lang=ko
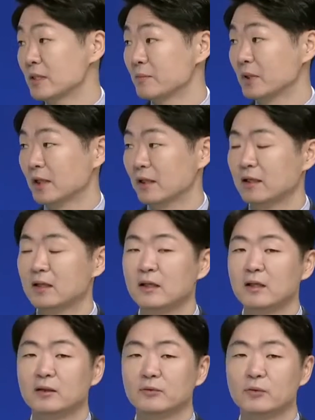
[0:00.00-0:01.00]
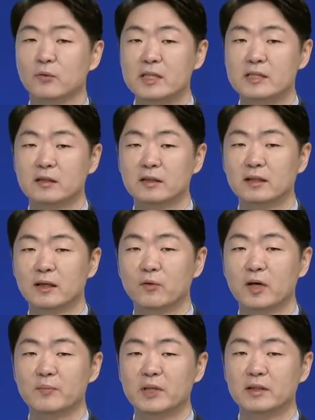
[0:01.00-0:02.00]
있겠습니다. 네. 또
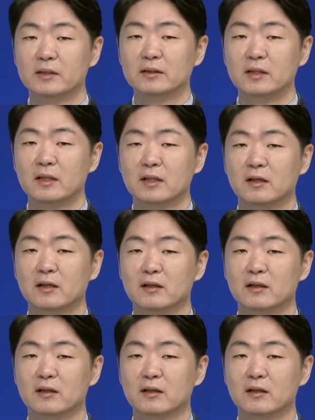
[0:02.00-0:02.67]
환청이라고 하면